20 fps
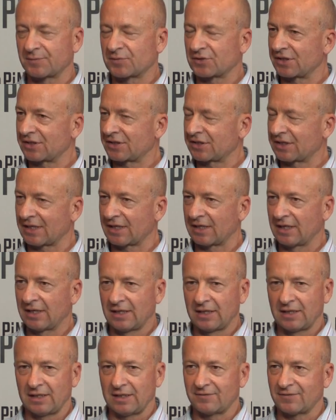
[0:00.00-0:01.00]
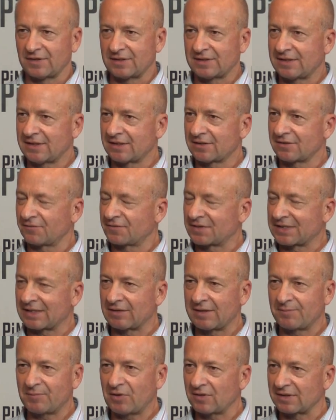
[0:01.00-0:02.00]
Przecież te inwestycje są w
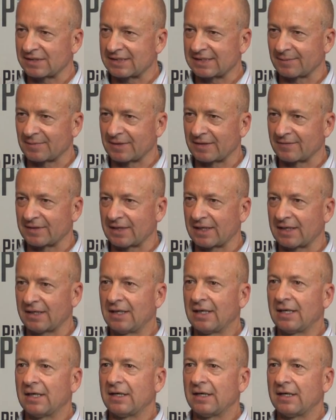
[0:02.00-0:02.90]
całej Polsce, prawda?